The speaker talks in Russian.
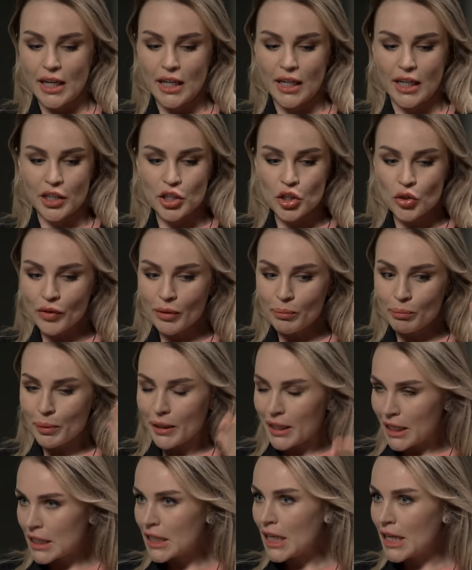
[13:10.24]
Хочу вам
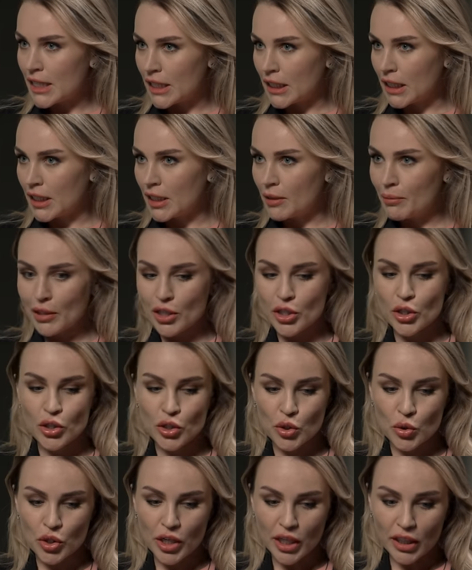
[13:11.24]
показать этот небольшой
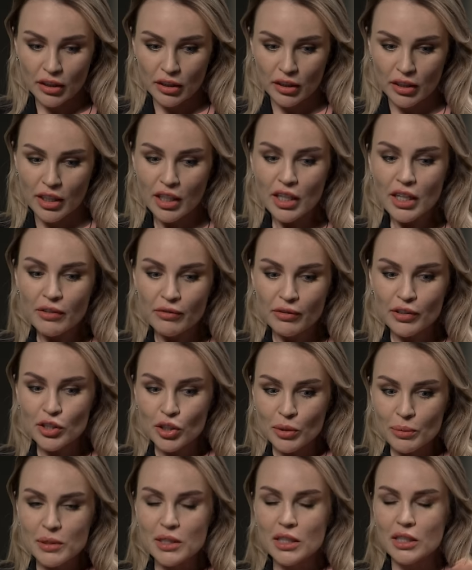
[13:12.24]
сюжет, и вы,
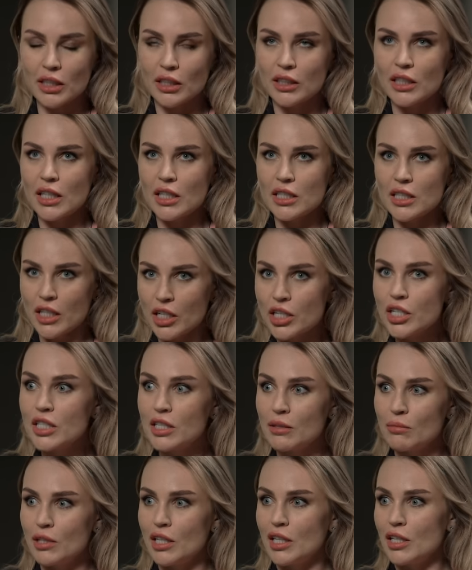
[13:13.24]
собственно, тогда
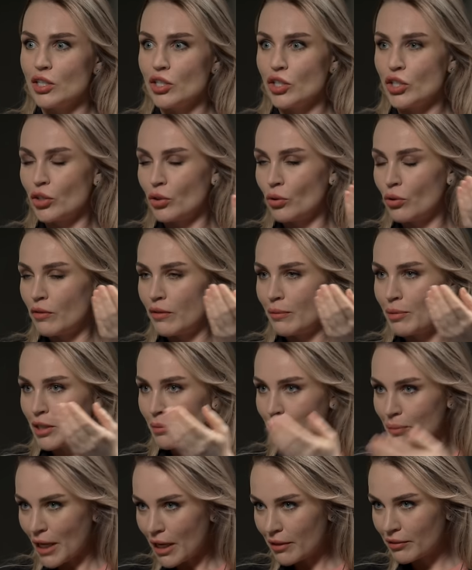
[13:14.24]
скажите мне, что вообще
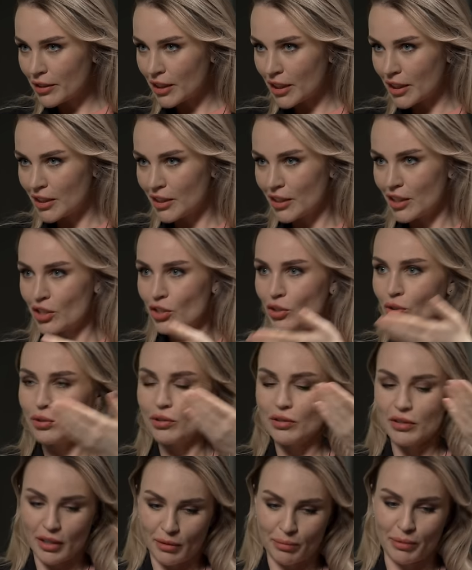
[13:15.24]
правда, а
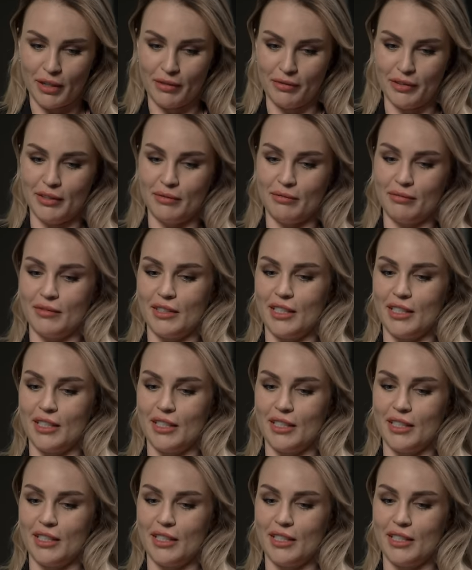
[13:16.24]
что неправда.